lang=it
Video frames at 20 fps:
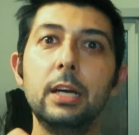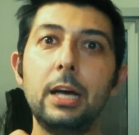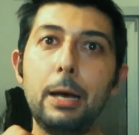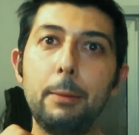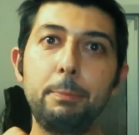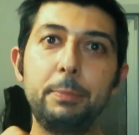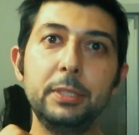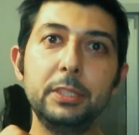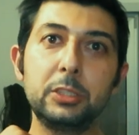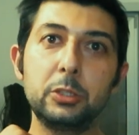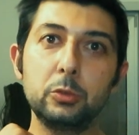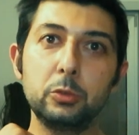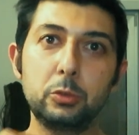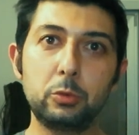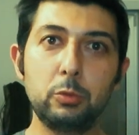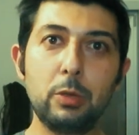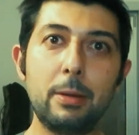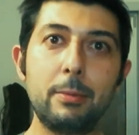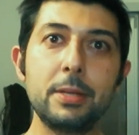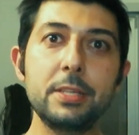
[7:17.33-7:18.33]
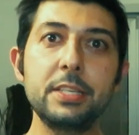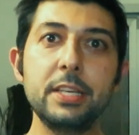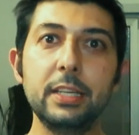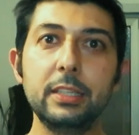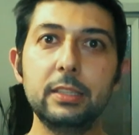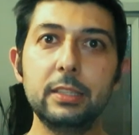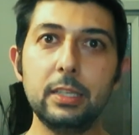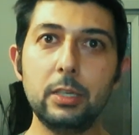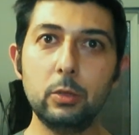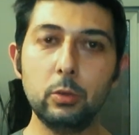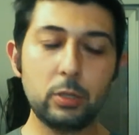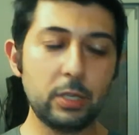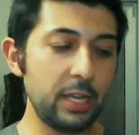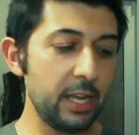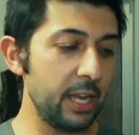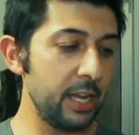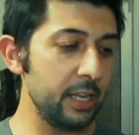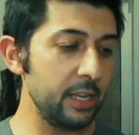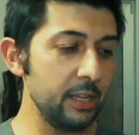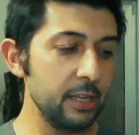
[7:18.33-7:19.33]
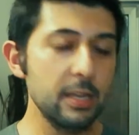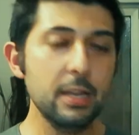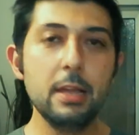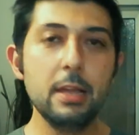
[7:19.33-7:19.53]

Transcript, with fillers: appeso sulla maglietta, ok?